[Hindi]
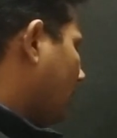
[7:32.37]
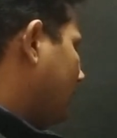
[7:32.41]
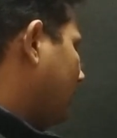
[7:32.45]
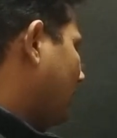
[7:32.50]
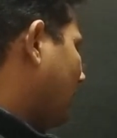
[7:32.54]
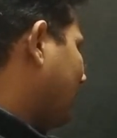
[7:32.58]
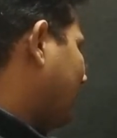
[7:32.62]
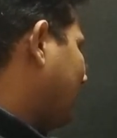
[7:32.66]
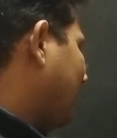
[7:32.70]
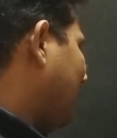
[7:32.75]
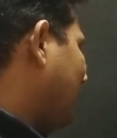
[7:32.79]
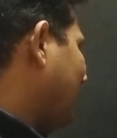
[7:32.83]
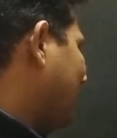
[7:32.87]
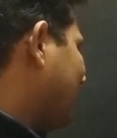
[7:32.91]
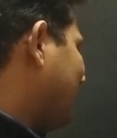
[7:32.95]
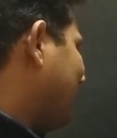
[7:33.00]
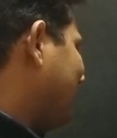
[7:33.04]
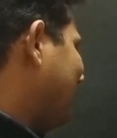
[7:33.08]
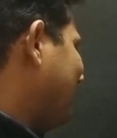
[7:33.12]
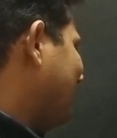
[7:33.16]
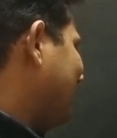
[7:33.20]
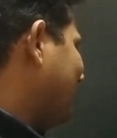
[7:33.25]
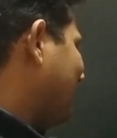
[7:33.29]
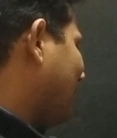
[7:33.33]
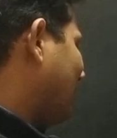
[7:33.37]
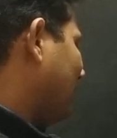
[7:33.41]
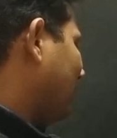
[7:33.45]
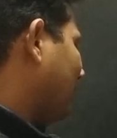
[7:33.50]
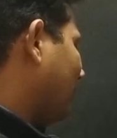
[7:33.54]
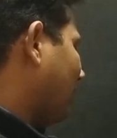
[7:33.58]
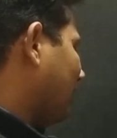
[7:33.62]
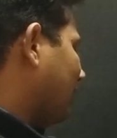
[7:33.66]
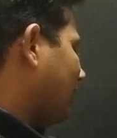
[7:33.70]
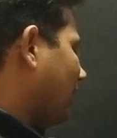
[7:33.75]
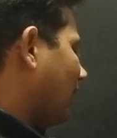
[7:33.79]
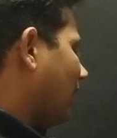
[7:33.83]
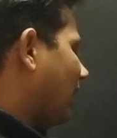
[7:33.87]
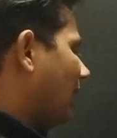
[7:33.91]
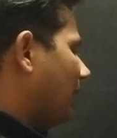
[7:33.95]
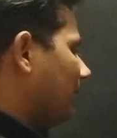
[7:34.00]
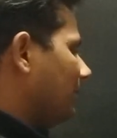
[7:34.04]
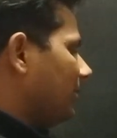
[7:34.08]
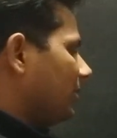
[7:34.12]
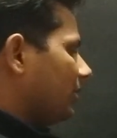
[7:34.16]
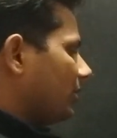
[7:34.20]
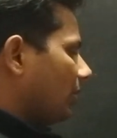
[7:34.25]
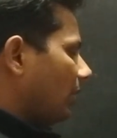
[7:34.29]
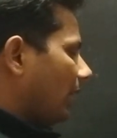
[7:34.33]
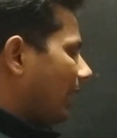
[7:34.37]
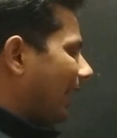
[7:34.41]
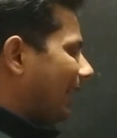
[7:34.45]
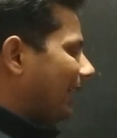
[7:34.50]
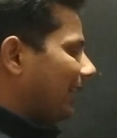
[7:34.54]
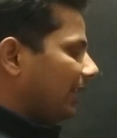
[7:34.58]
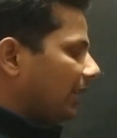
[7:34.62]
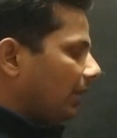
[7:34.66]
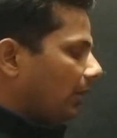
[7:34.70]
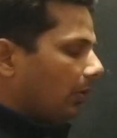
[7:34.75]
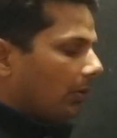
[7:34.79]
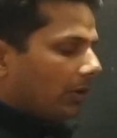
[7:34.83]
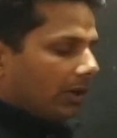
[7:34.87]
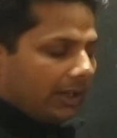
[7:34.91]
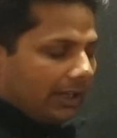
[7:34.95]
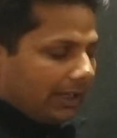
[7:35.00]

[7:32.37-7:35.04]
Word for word: या के सी इक्वल टू आ जाएगा हम इसको एंटी लॉग